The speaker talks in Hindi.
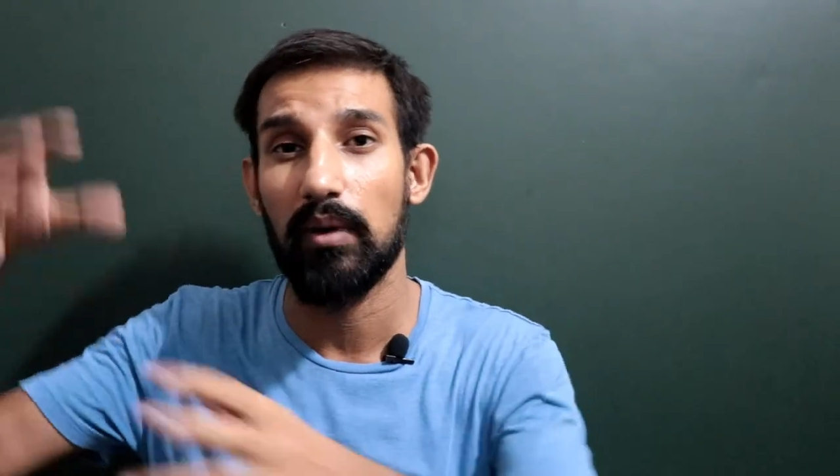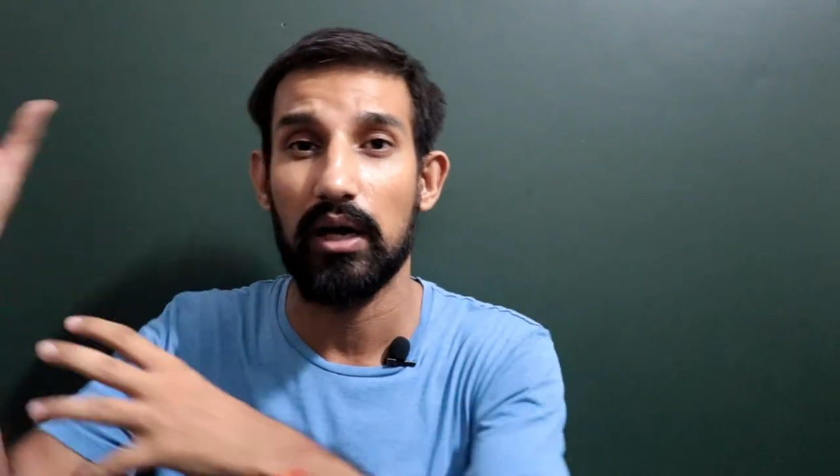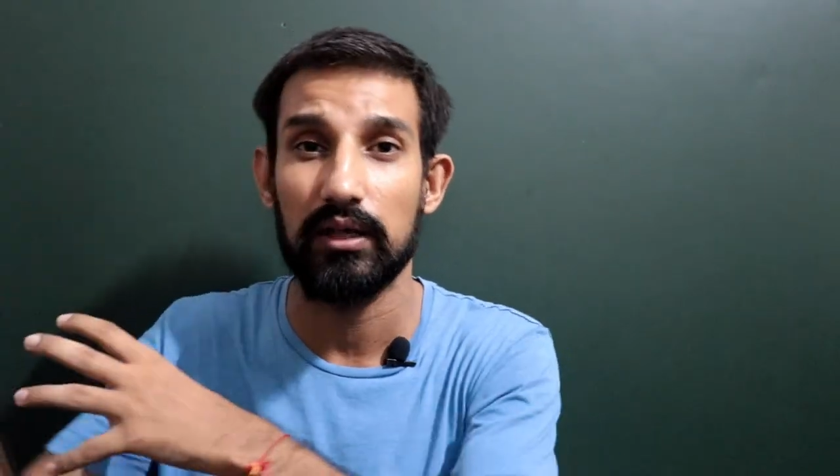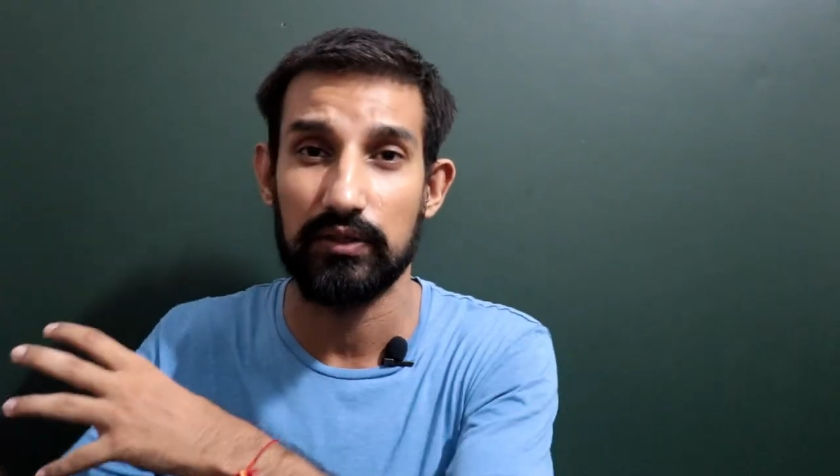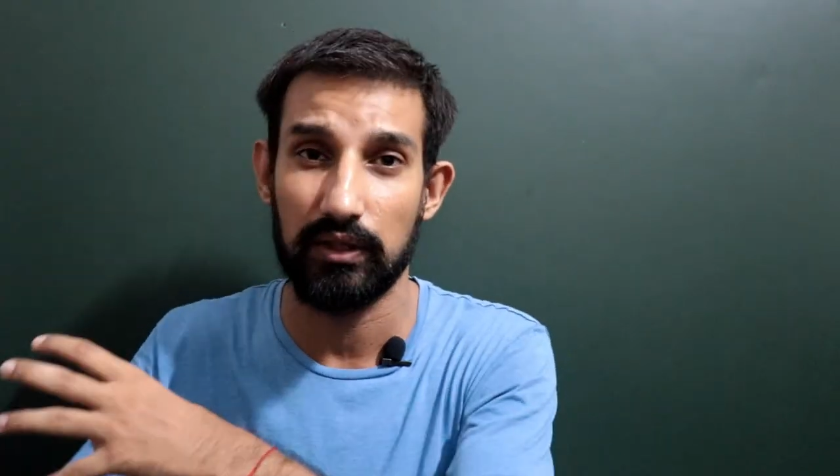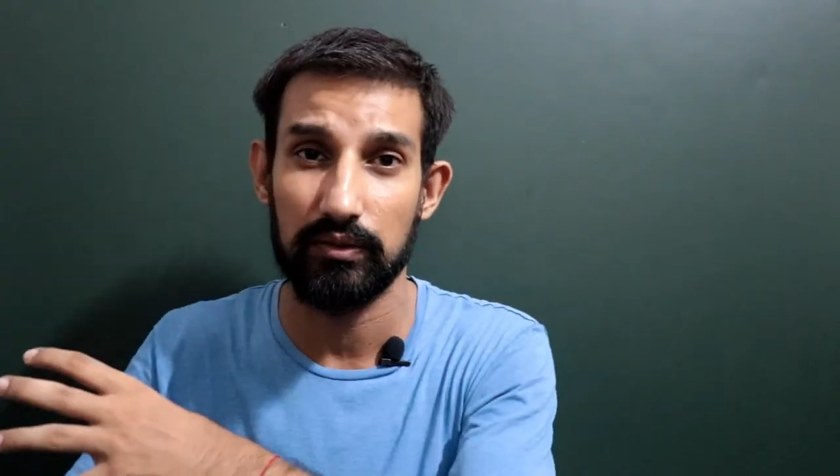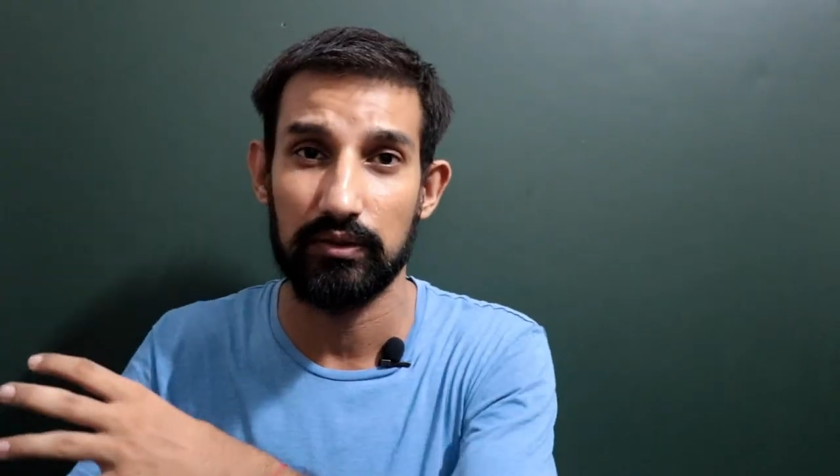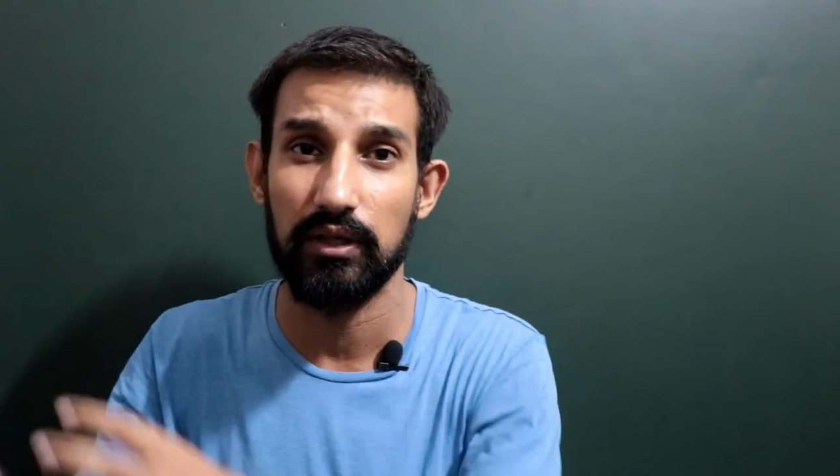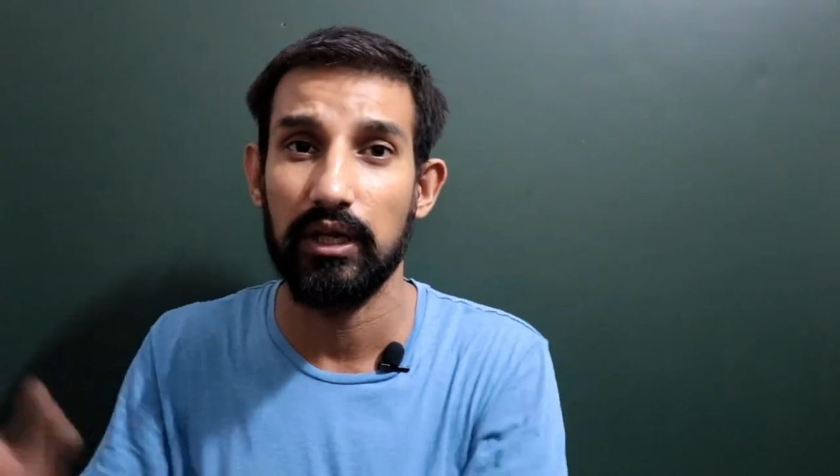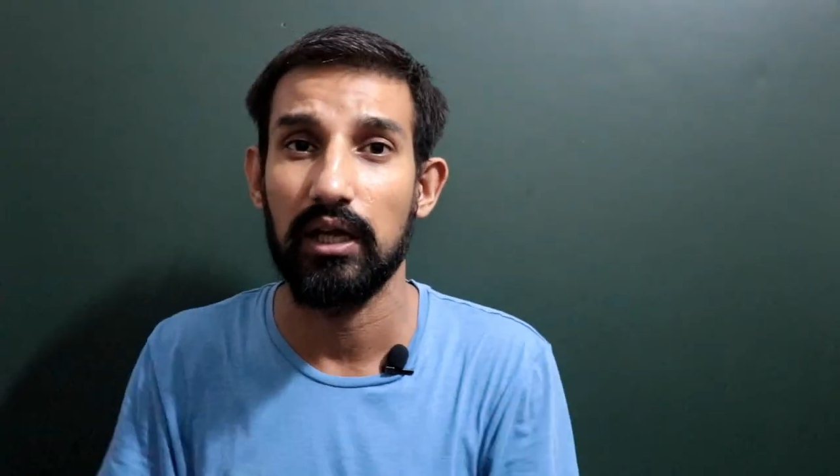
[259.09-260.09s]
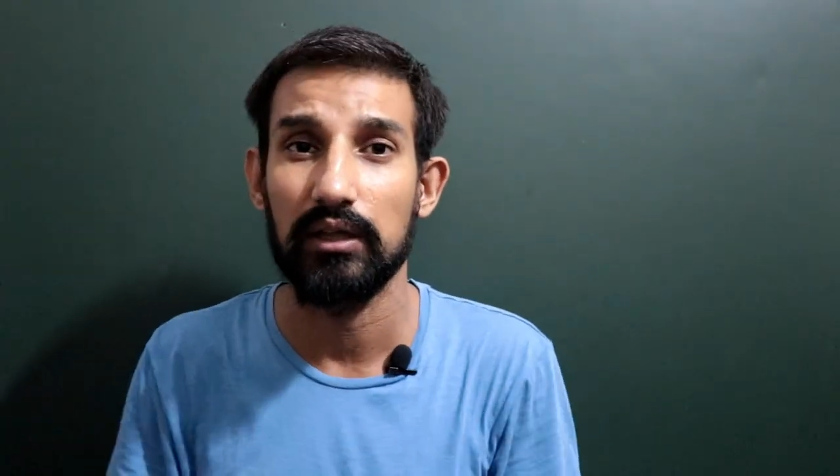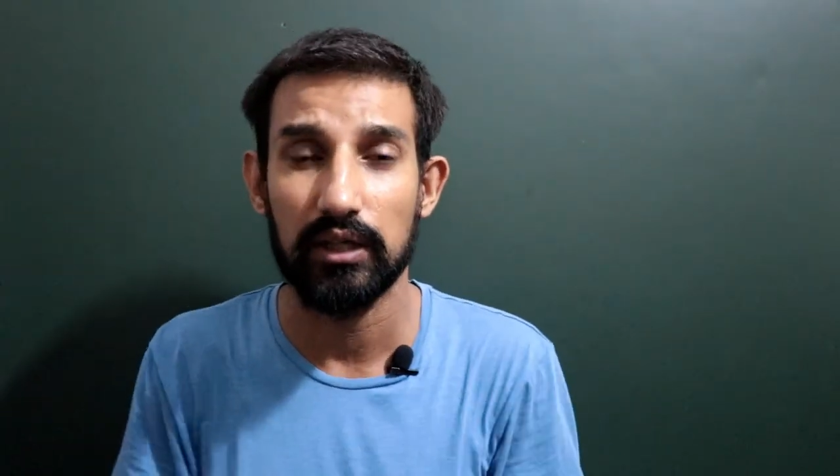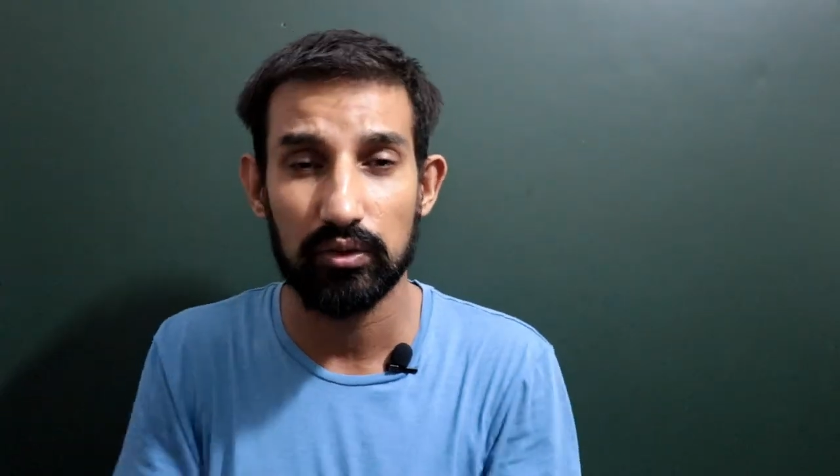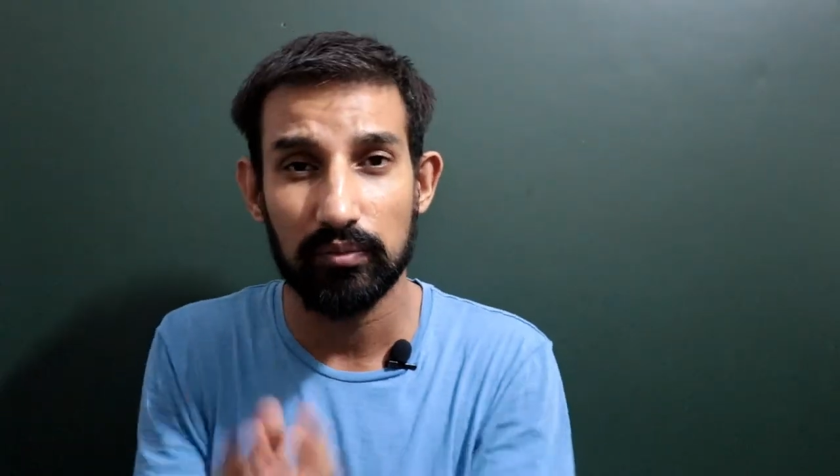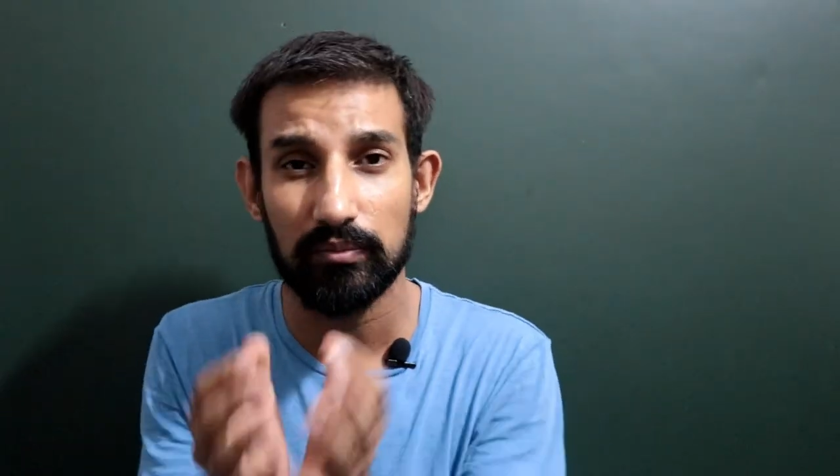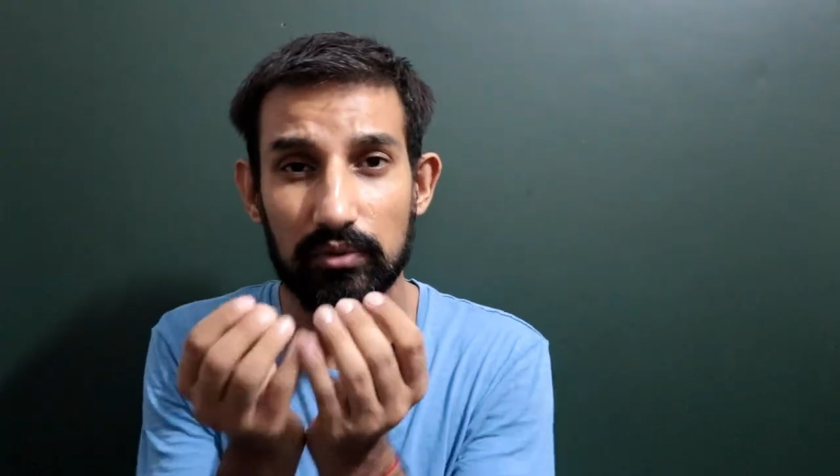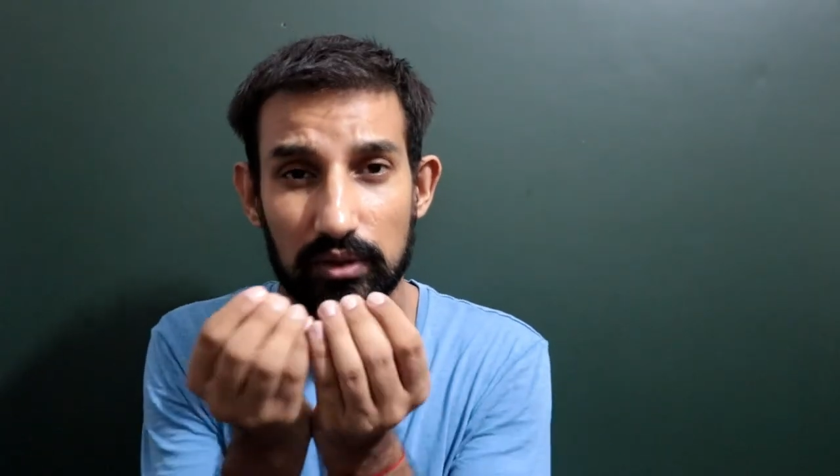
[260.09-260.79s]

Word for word: बाहर सर निकालता है तुम